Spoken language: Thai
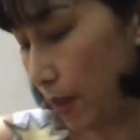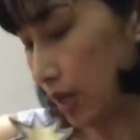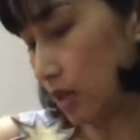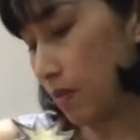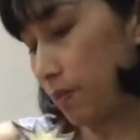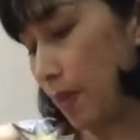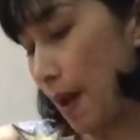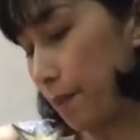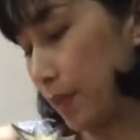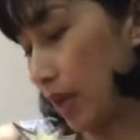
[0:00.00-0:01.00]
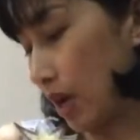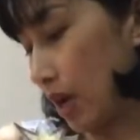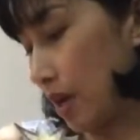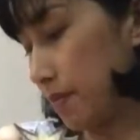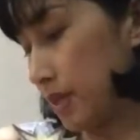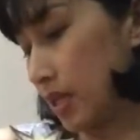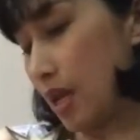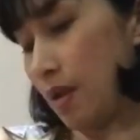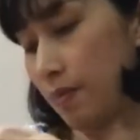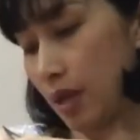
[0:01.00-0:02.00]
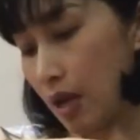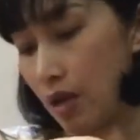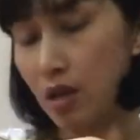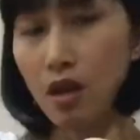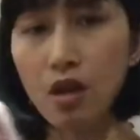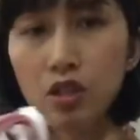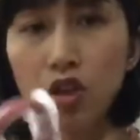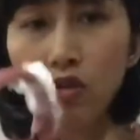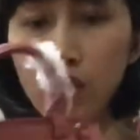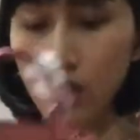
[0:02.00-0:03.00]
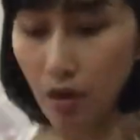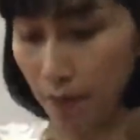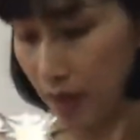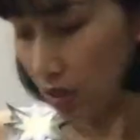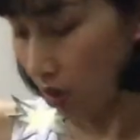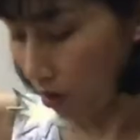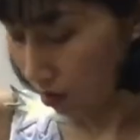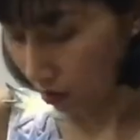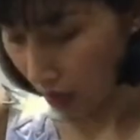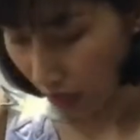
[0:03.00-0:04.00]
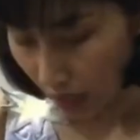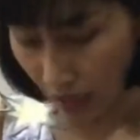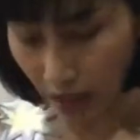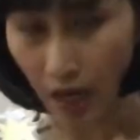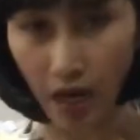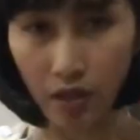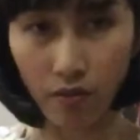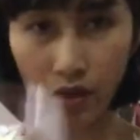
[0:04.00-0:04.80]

จะเป็นปั๊มนะคะ MCM นะคะช่องนี้ก็เป็นช่องเล็กๆนะคะแต่